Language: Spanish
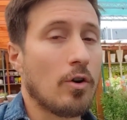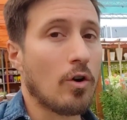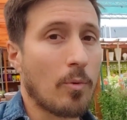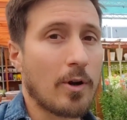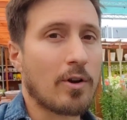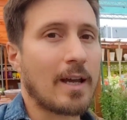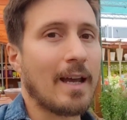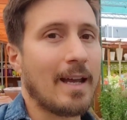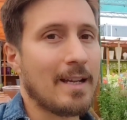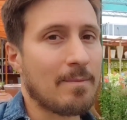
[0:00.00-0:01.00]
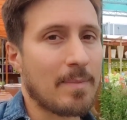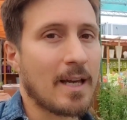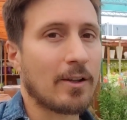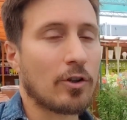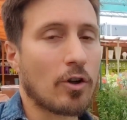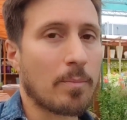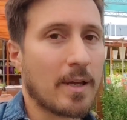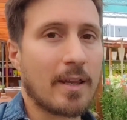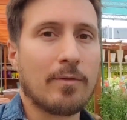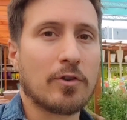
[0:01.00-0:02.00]
Lo bueno es que en invierno no
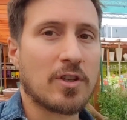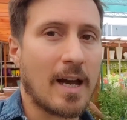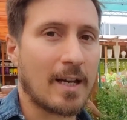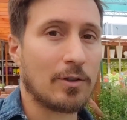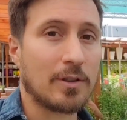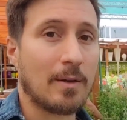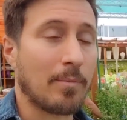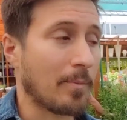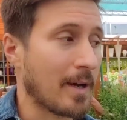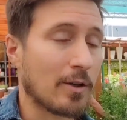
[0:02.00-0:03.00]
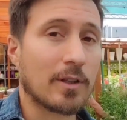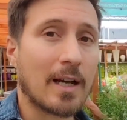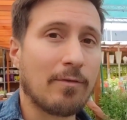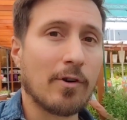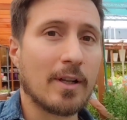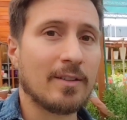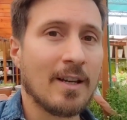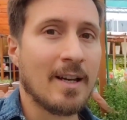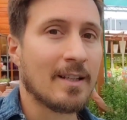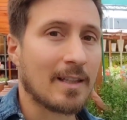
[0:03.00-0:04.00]
pierde follaje, o sea, por más que no tenga flores,
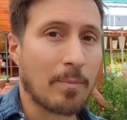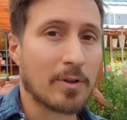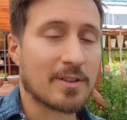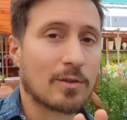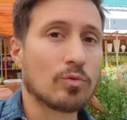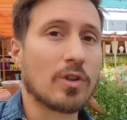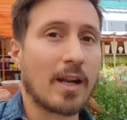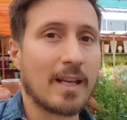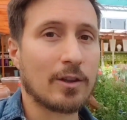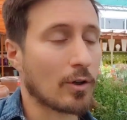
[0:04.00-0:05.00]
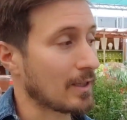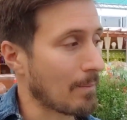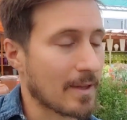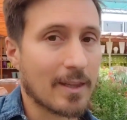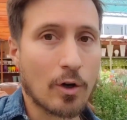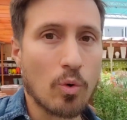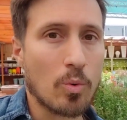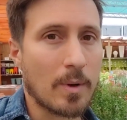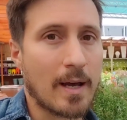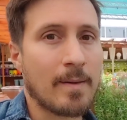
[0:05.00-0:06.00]
te puedes hacer un cerquito que también te
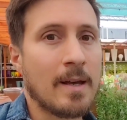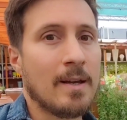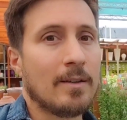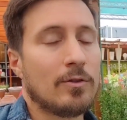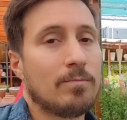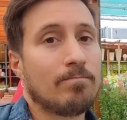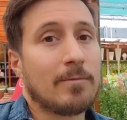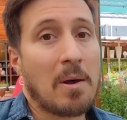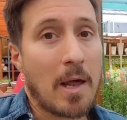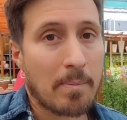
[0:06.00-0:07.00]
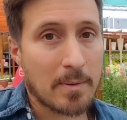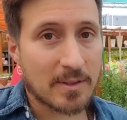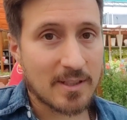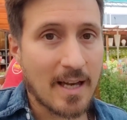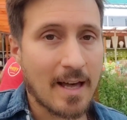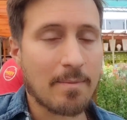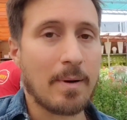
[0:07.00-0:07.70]
cubra, mm, te va a dar privacidad.